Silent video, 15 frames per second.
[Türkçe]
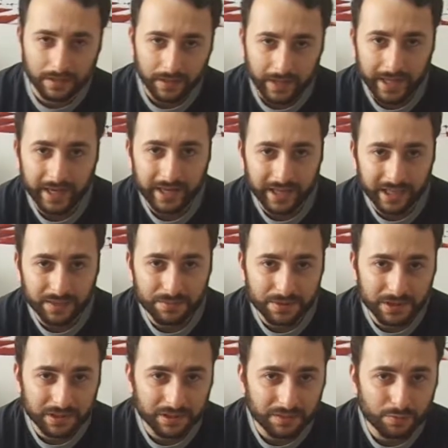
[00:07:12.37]
Eğer herhangi bir
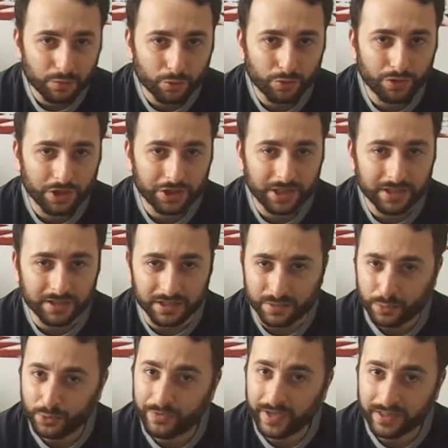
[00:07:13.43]
sıkıntı, bir sorun
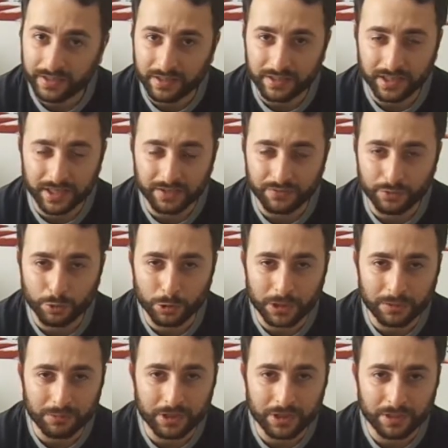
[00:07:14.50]
yaşarsanız bu veyahut da diğer
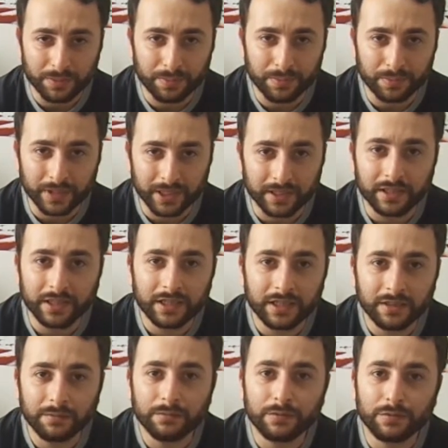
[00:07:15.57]
videolarımdaki yapımlarda
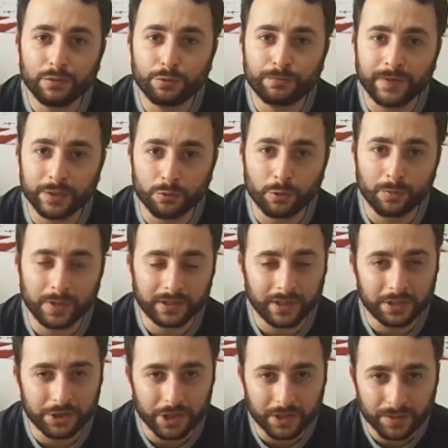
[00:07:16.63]
lütfen
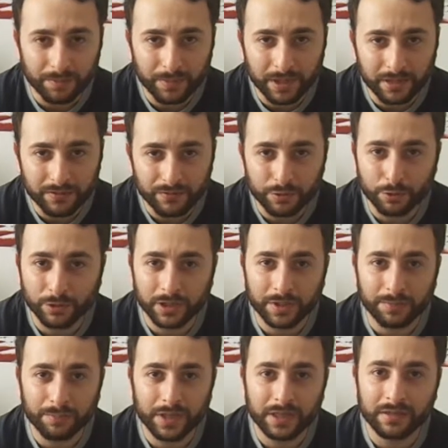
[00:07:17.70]
sormaktan çekinmeyin.
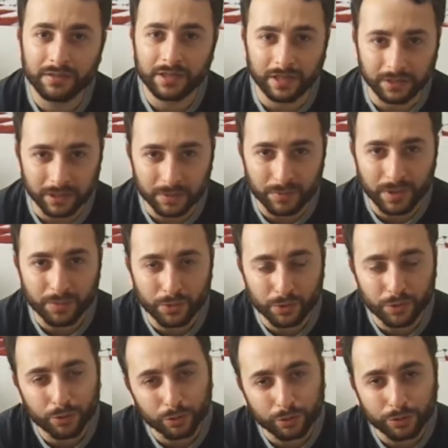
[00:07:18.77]
Videolarımı beğenin, kanalıma
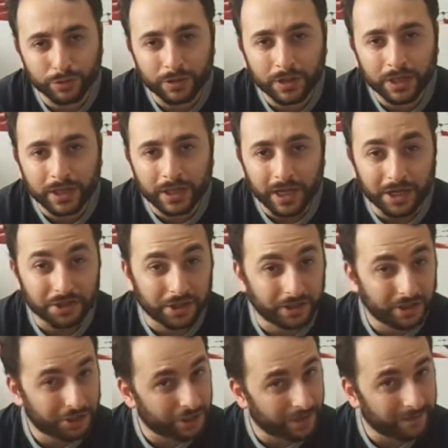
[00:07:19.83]
abone olun.
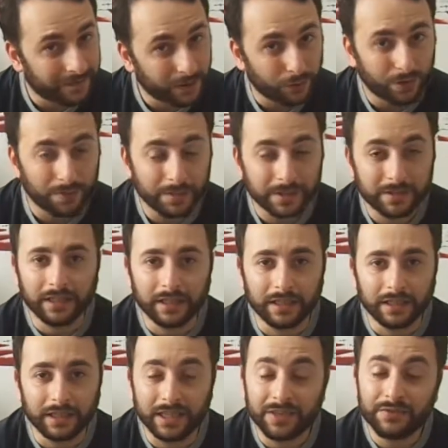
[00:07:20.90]
Aşağıda çan var ona basın. Ee,
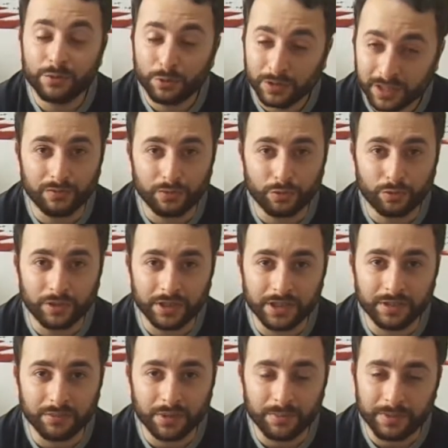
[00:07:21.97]
yeni videolar
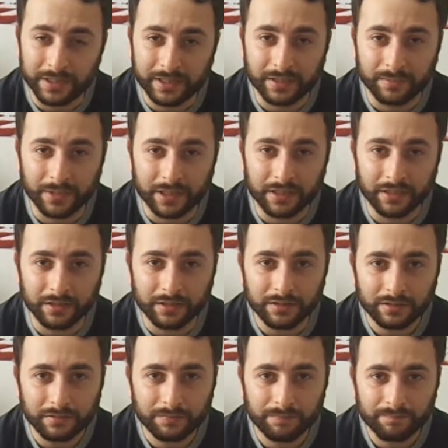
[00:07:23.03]
yüklediğimde bildirimleri alın.
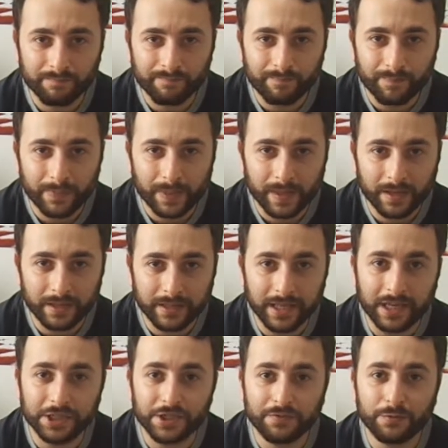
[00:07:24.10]

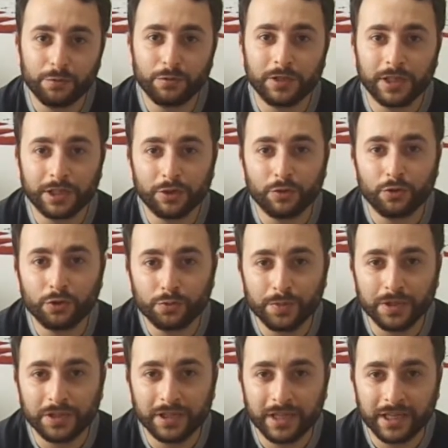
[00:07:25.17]
Gelecek videolarda
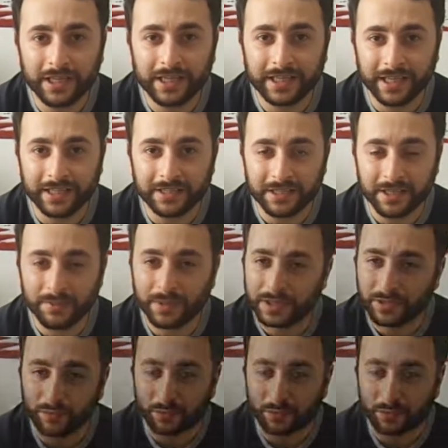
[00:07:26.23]
görüşmek dileğiyle. Kendinize iyi bakın.